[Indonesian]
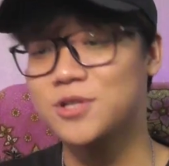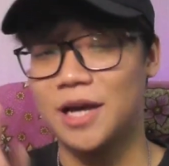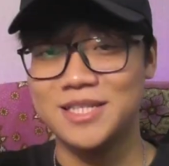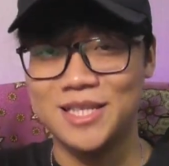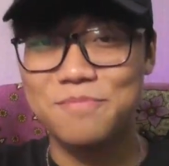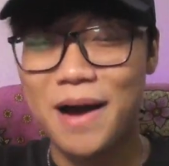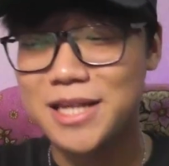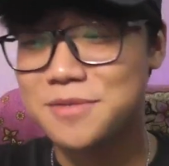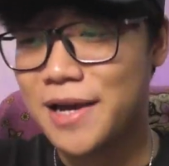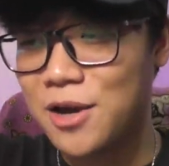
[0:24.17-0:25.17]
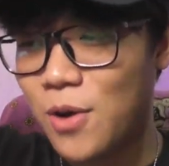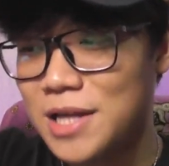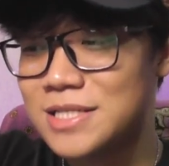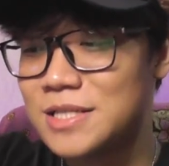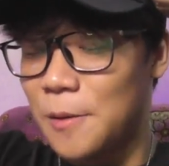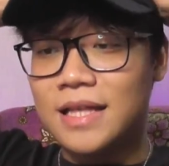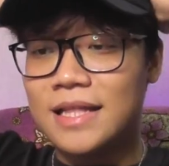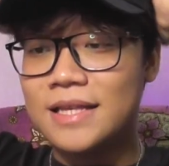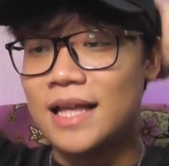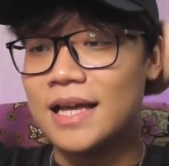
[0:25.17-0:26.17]
Gue sangat senang banget sebagai Once
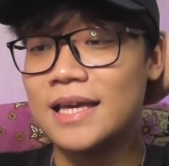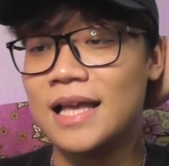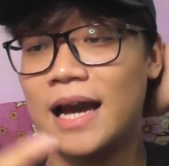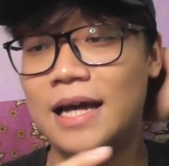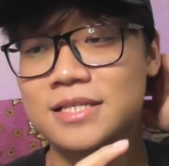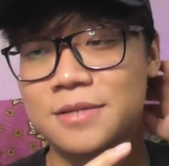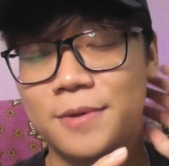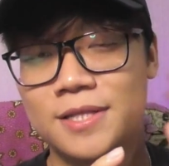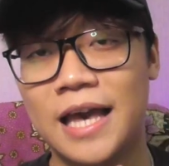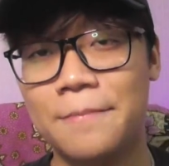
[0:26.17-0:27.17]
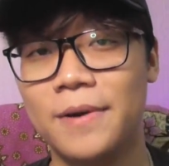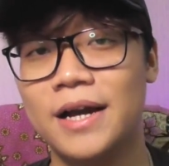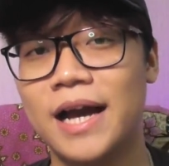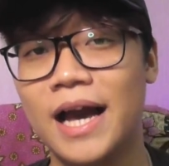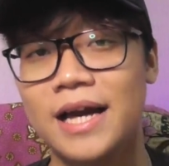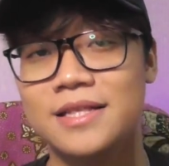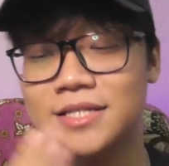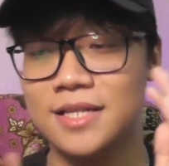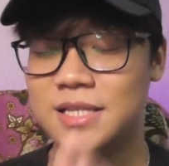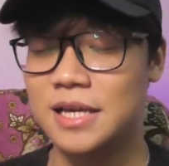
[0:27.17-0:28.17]
dan kira-kira akan seperti apakah
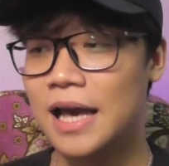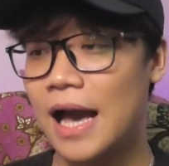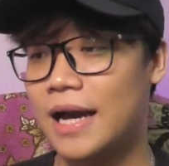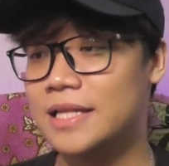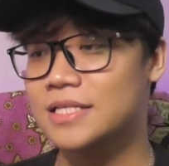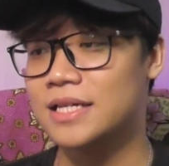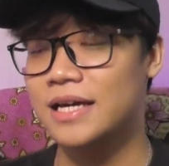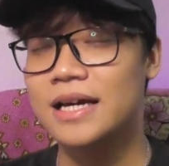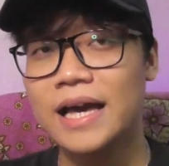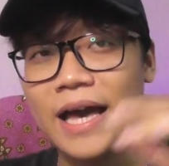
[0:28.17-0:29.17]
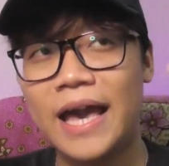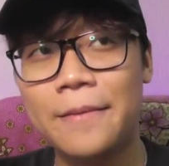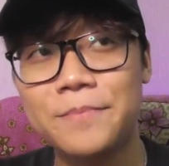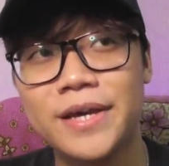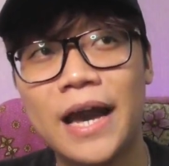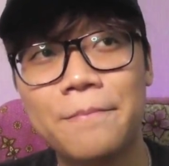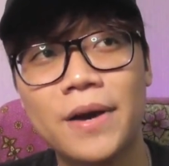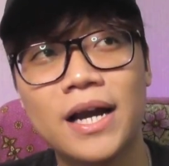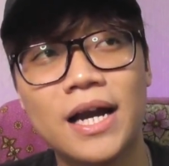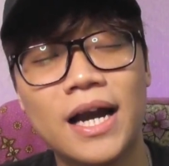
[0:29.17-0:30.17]
teasernya akan se epic
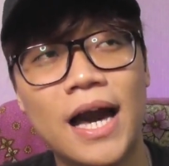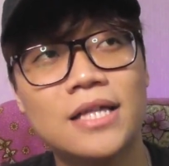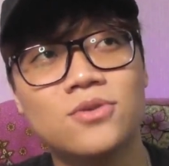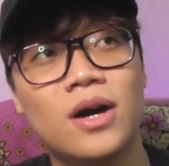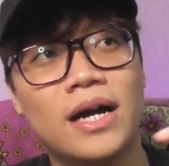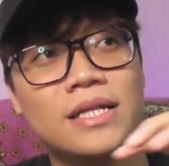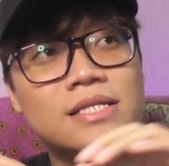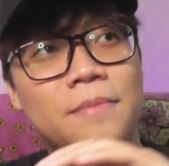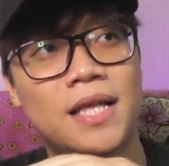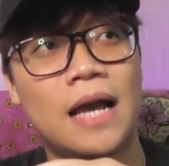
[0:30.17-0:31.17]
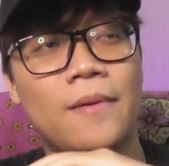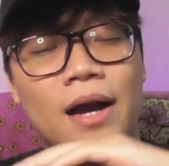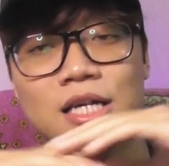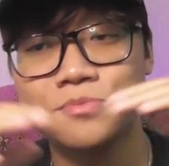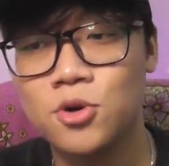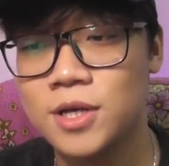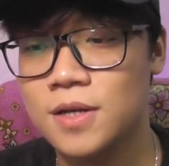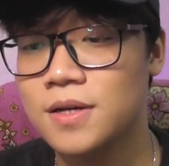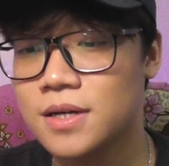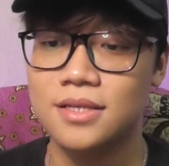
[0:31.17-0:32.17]
apakah atau akan sebanyak apakah
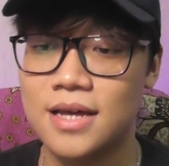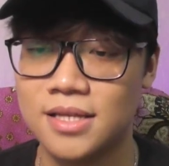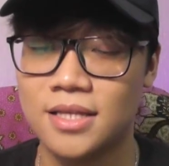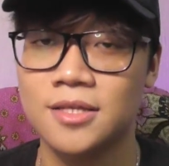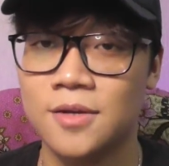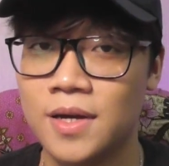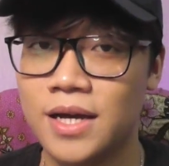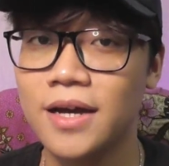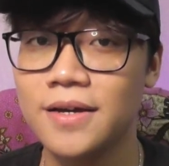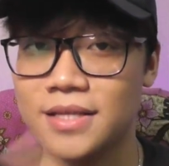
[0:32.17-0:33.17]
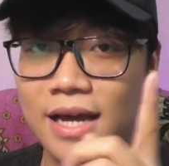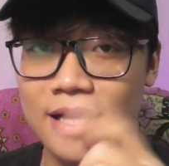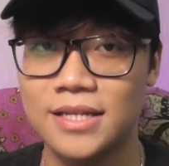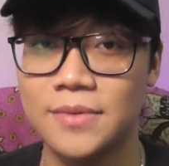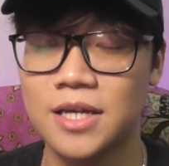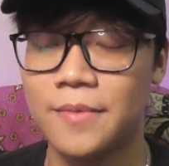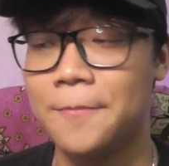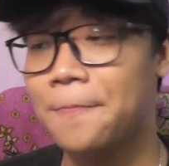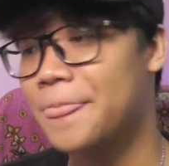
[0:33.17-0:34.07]
spoiler dari tanda mereka kita akan lihat sama-sama